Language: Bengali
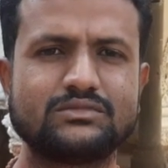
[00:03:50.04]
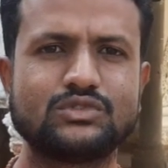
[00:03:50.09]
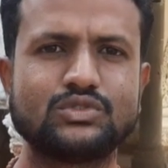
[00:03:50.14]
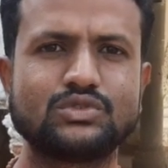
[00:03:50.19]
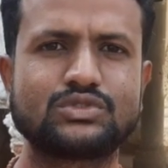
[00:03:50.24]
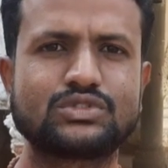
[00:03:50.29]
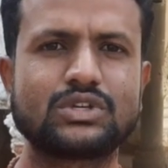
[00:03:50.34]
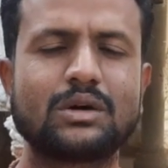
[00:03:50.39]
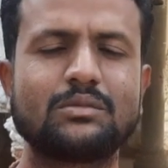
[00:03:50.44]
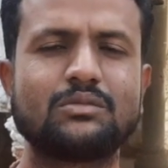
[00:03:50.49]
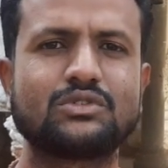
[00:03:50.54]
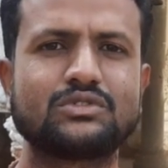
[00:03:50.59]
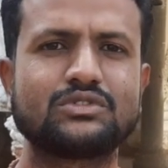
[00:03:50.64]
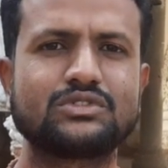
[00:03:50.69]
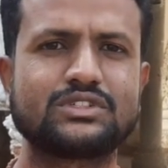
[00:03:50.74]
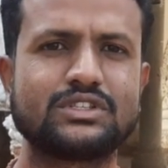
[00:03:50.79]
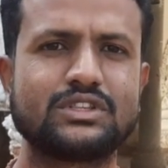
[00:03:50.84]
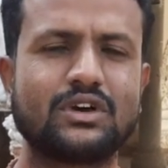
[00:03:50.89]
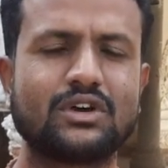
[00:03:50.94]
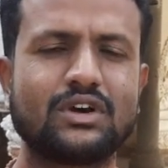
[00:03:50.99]
উৎসব
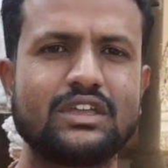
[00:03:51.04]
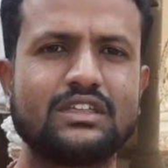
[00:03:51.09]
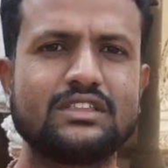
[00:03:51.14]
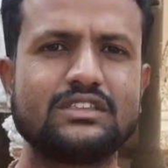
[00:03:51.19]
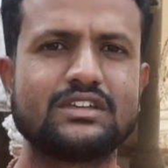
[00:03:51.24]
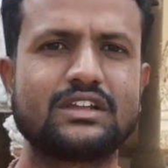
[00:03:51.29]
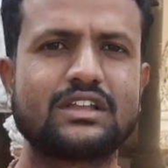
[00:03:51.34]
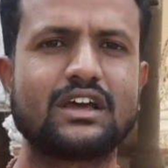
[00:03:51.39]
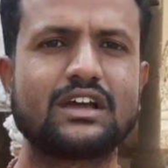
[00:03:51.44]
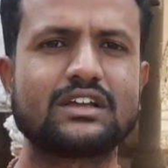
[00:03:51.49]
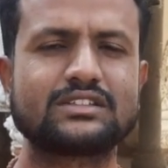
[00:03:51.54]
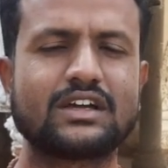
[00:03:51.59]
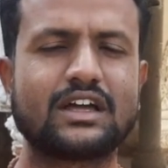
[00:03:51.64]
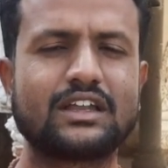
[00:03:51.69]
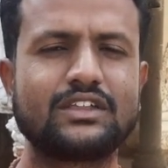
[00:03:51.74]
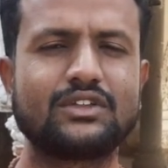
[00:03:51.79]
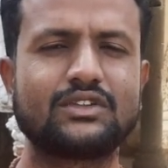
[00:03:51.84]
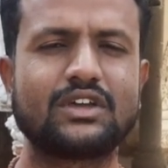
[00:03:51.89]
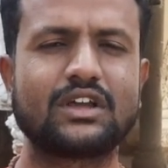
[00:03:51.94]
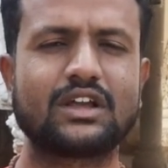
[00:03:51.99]
অনুষ্ঠিত হয় যেটা
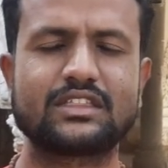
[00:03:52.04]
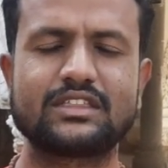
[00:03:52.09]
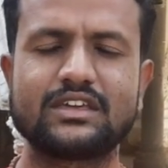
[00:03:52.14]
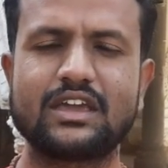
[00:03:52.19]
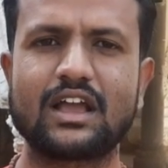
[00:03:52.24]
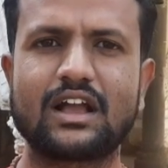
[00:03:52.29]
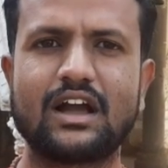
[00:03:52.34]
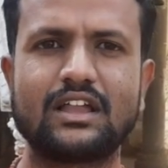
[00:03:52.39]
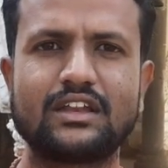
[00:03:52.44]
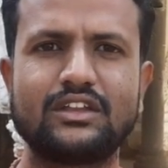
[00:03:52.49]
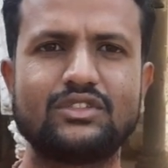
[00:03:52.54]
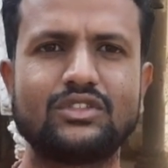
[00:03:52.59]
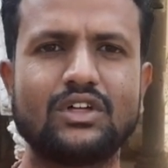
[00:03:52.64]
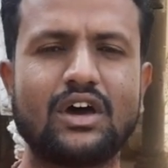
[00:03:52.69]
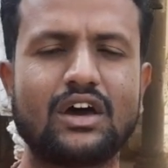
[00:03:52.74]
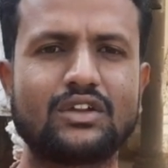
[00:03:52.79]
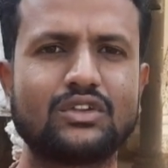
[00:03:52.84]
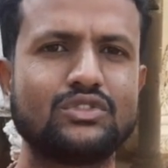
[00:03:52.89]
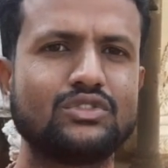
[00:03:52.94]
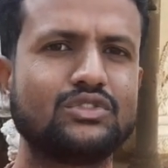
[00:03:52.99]
স্থানীয়দের কাছে এক
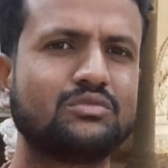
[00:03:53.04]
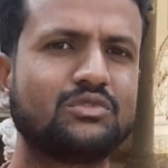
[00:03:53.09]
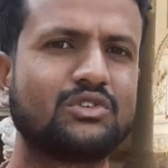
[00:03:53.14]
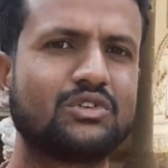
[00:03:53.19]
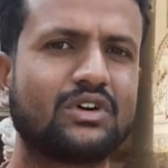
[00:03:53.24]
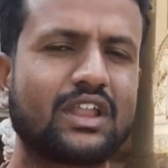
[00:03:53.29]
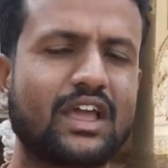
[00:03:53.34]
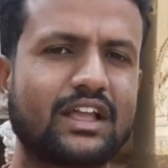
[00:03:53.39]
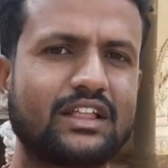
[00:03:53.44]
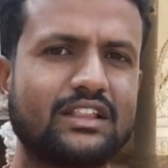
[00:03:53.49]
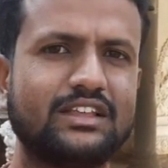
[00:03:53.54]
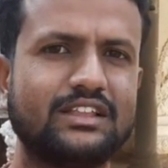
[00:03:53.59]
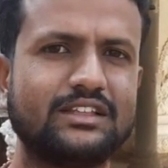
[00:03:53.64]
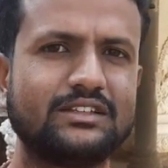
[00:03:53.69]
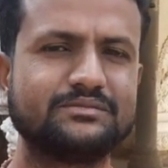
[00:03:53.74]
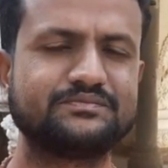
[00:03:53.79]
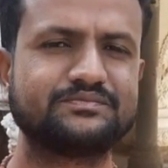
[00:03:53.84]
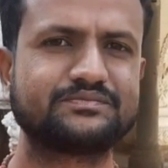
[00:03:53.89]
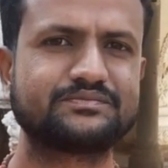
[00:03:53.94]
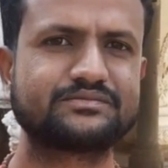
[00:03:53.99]
আনন্দমুখর এক দিন
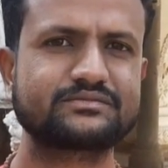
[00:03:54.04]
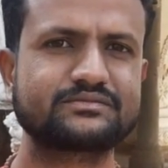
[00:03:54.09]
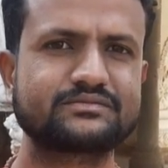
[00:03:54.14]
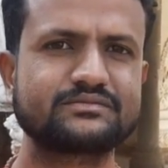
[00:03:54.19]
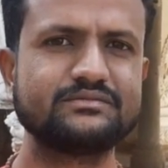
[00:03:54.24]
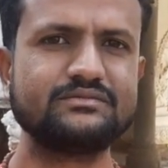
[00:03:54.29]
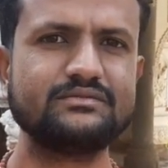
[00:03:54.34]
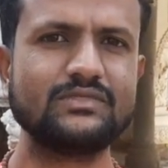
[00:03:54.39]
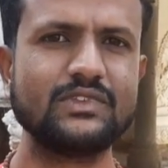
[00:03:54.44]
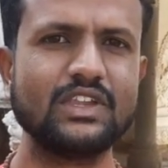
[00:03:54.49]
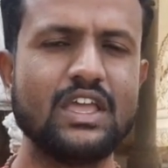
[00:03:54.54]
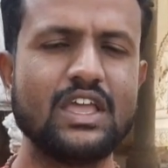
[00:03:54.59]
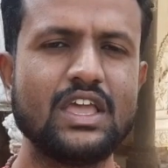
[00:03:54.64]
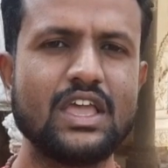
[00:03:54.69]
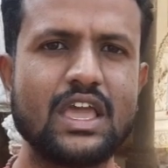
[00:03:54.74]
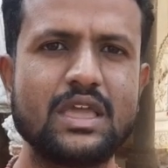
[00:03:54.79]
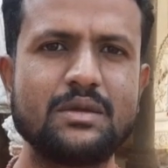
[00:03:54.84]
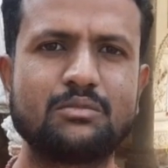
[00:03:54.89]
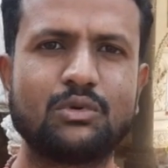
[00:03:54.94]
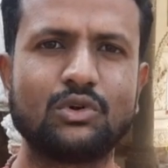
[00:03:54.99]

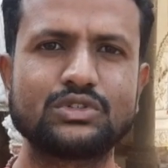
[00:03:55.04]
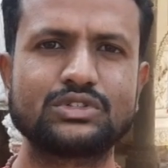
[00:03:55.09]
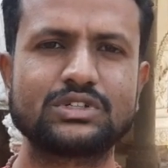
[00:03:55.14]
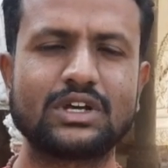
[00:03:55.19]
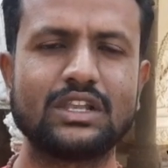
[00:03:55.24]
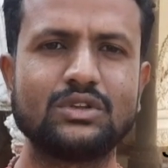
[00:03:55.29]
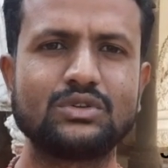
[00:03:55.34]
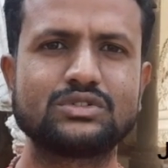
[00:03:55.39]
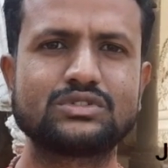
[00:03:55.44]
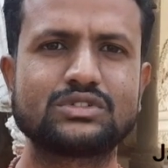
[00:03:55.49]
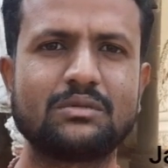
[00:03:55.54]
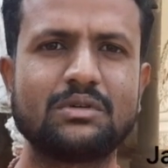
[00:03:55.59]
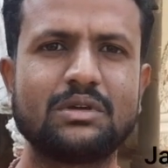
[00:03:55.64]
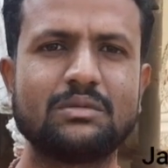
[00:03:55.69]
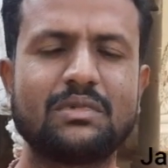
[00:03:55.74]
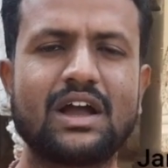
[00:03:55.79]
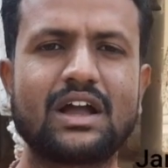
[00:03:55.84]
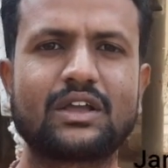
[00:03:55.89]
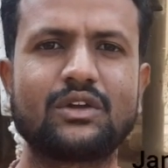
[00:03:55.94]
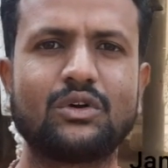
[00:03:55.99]
এই কৌশাল্য উৎসবে
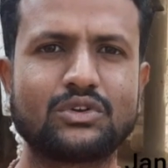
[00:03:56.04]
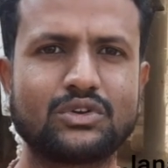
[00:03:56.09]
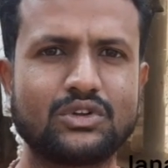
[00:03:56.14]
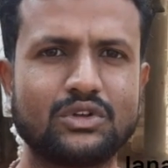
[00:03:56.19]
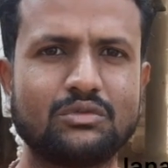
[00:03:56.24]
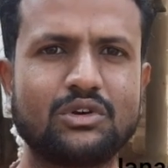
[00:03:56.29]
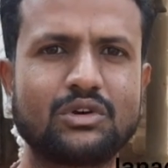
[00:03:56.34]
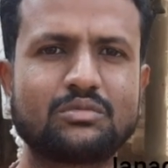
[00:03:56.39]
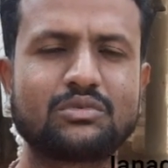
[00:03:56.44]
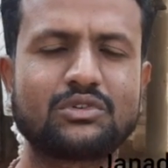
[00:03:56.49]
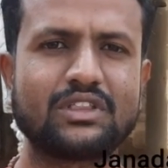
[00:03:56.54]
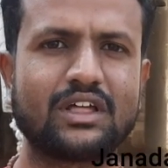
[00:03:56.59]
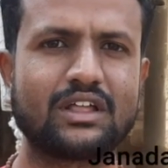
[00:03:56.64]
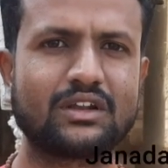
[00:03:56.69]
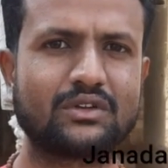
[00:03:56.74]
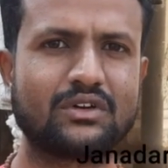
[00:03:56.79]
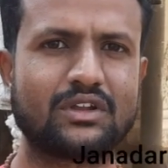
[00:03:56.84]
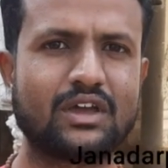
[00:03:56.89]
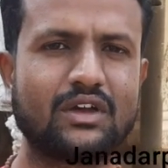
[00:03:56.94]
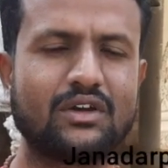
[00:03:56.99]
মাকে অন্নভোগ প্রদান
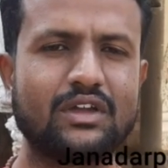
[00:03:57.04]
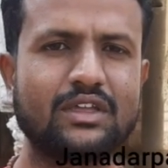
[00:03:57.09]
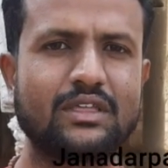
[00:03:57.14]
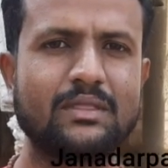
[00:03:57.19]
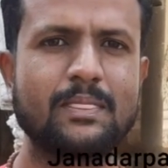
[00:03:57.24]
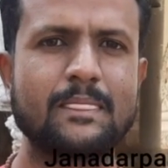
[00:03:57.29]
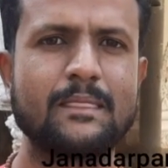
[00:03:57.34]
করা হয়